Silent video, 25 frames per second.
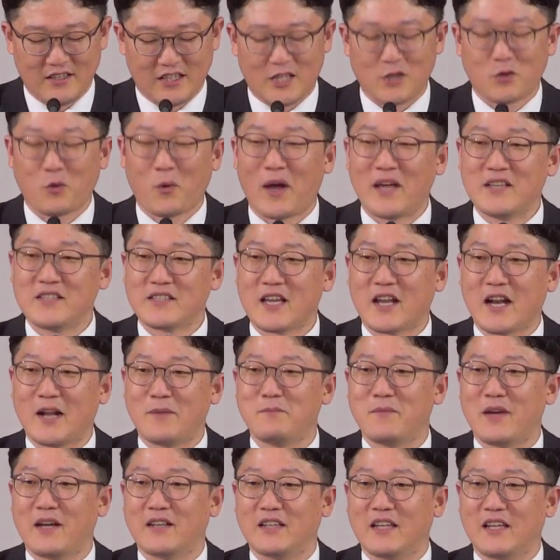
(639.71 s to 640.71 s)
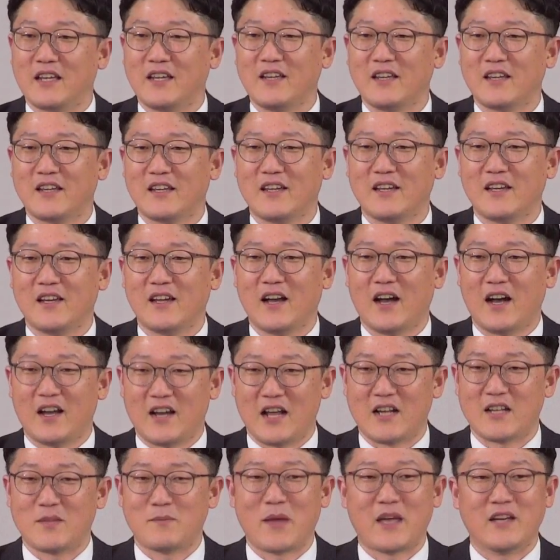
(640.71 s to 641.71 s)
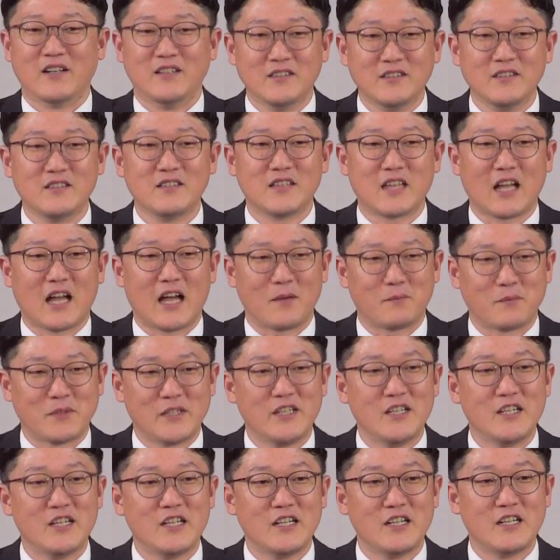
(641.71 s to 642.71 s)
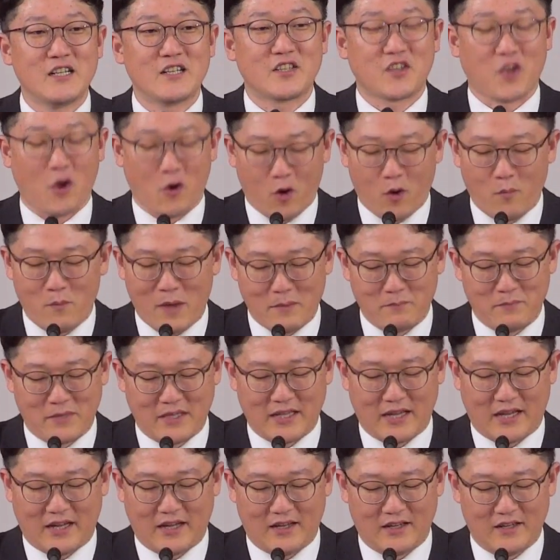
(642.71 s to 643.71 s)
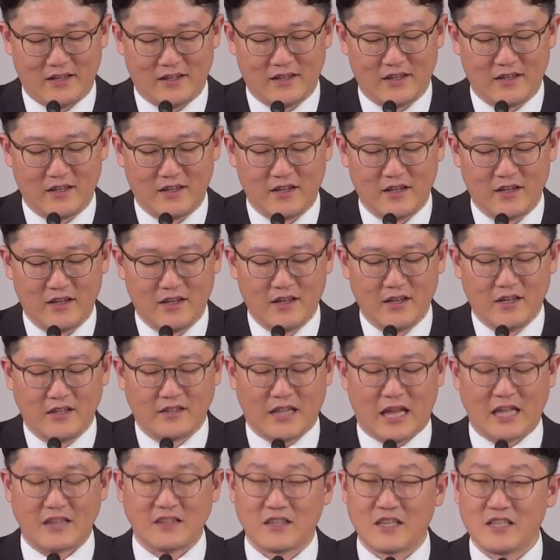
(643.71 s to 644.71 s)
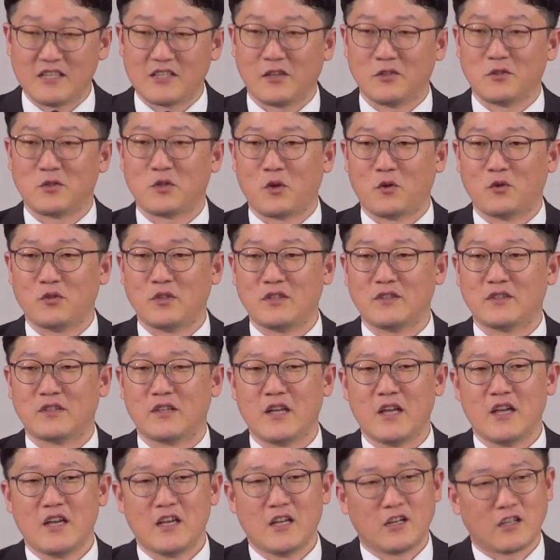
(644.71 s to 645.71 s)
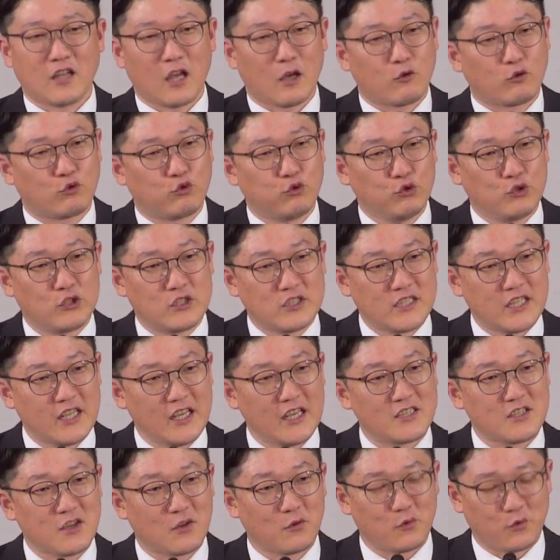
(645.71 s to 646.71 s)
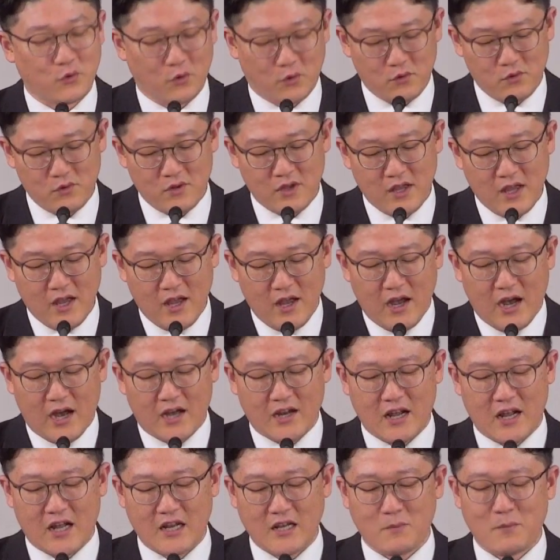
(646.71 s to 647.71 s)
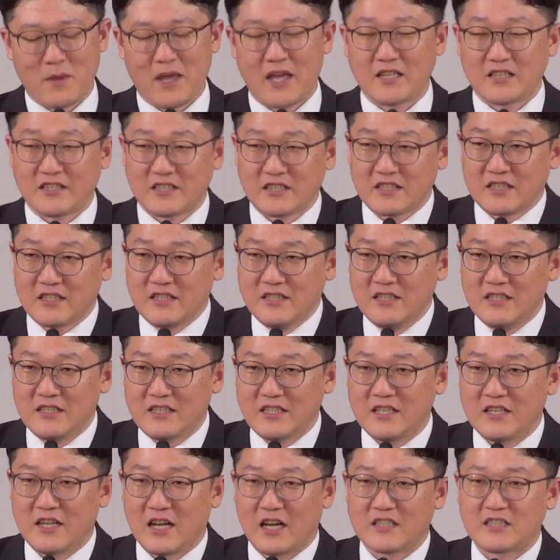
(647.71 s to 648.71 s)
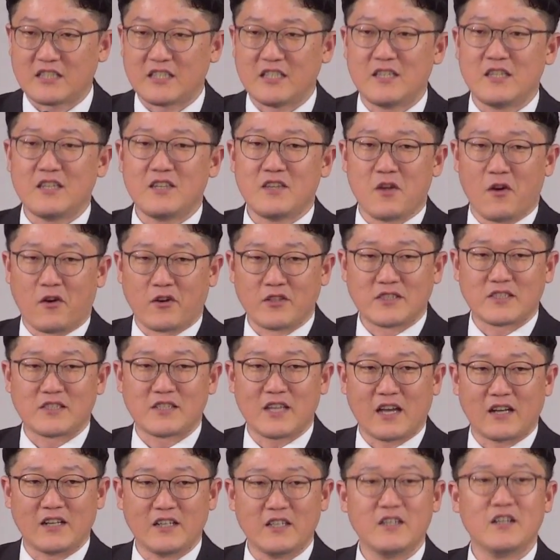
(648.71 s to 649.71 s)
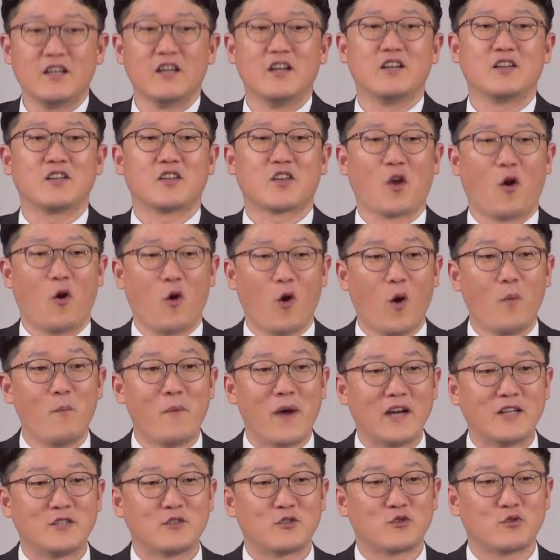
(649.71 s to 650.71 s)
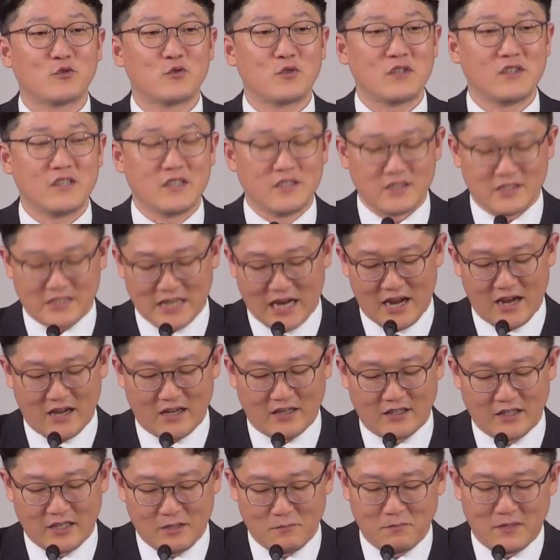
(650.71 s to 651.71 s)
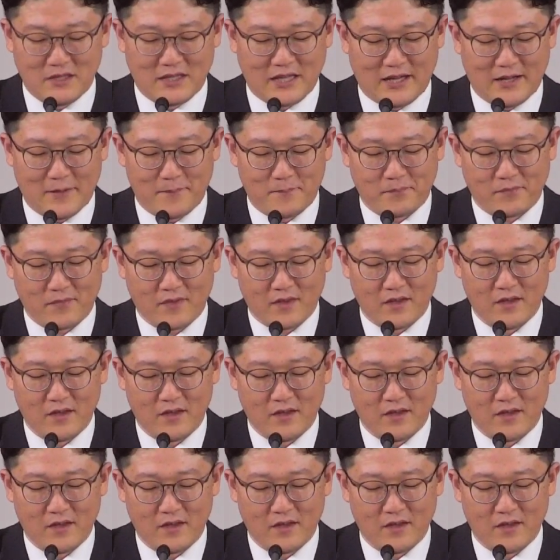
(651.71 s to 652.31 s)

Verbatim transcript: 기도한 사람만이 하나님의 응답을 경험합니다. 단기 선교는 이렇게 구체적으로 하나님의 신실하신 역사를 경험할 수 있는 장입니다.